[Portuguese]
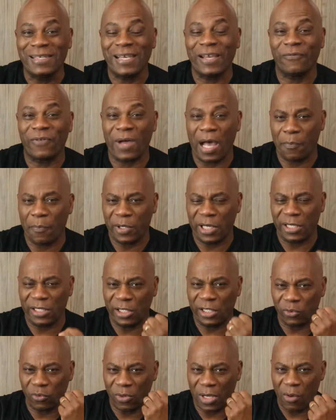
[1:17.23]
Você vai
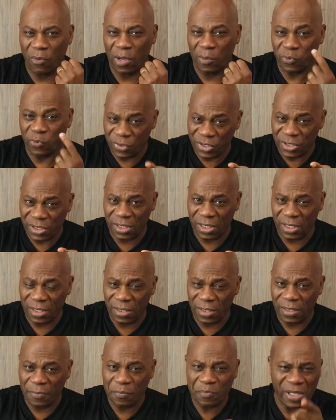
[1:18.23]
aprender a tocar uma
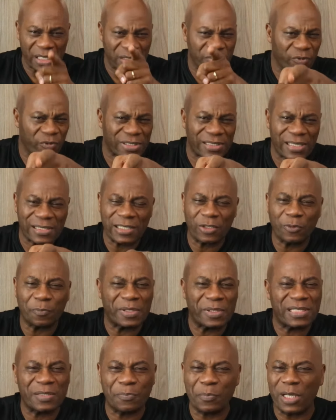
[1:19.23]
música, mesmo você sendo
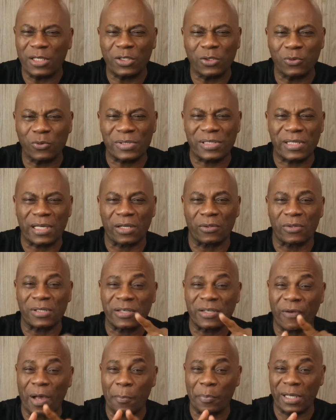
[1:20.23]
principiante do zero,
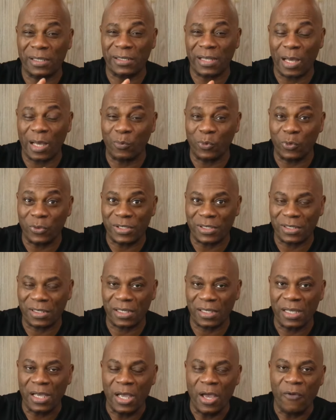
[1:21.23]
você vai aprender a
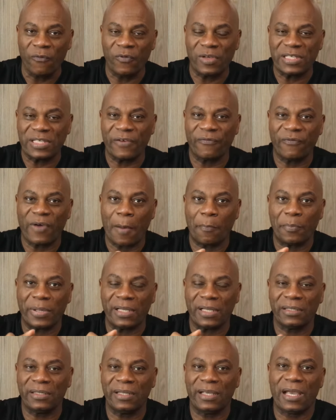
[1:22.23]
música, você vai
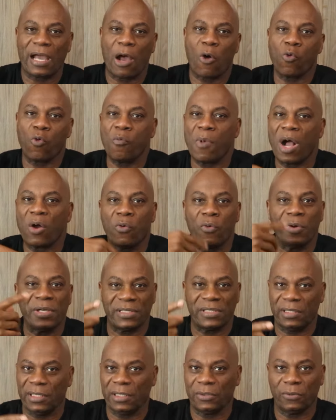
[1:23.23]
aprender alguma
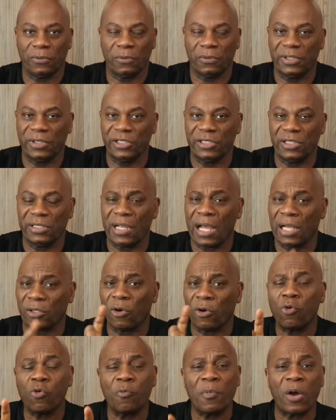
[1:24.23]
coisa dentro do
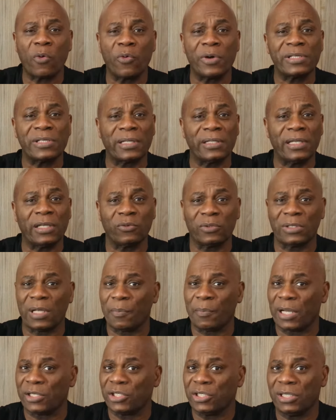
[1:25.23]
dedilhado, alguma coisa dentro
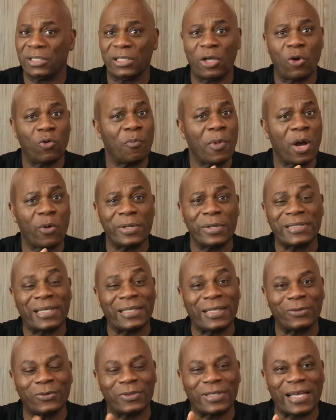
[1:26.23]
da batida, alguma
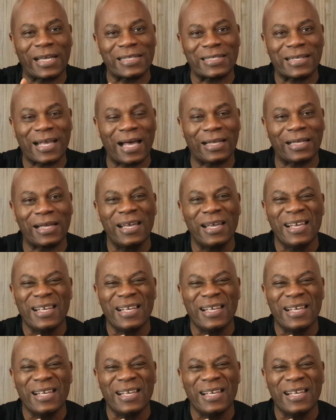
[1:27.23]
coisa dentro da escala,